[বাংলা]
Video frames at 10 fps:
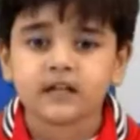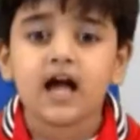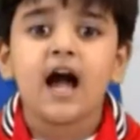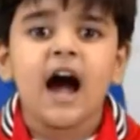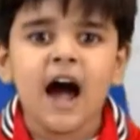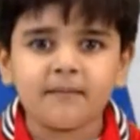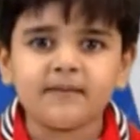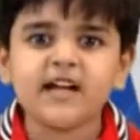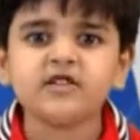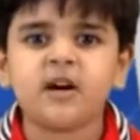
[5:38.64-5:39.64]

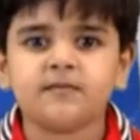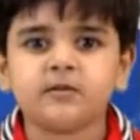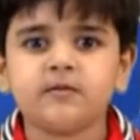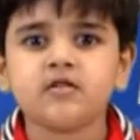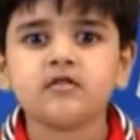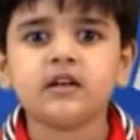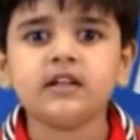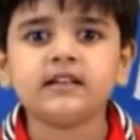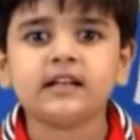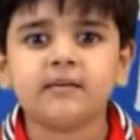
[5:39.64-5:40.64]
হাবড়ায় সবচেয়ে বড়
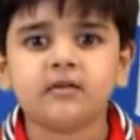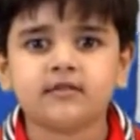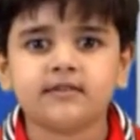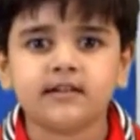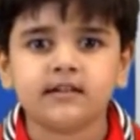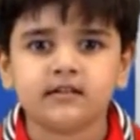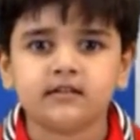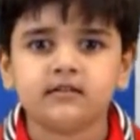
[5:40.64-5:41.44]
দোকান দেবশ্রী